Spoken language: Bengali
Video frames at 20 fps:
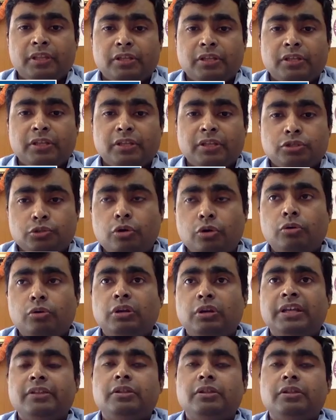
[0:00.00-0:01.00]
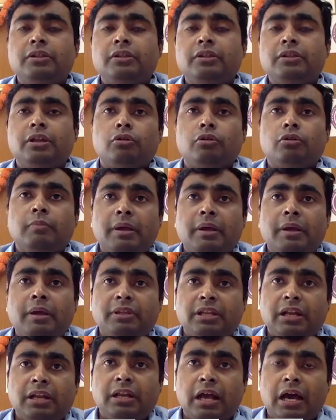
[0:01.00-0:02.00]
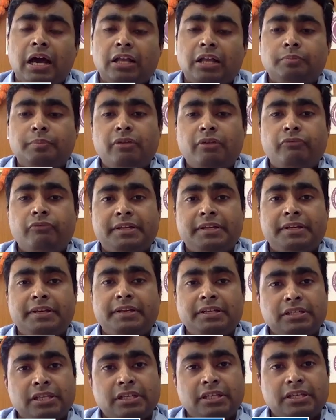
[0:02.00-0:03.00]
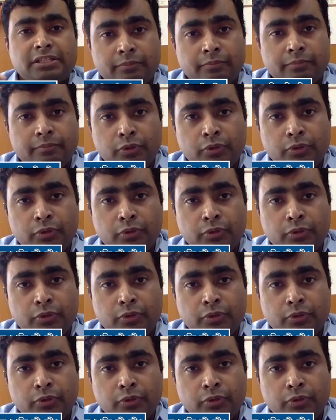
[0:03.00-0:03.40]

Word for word: স্ট্রোক হলে যেরকম ভাবে আমাদের হাত পায়ে উইকনেস আছে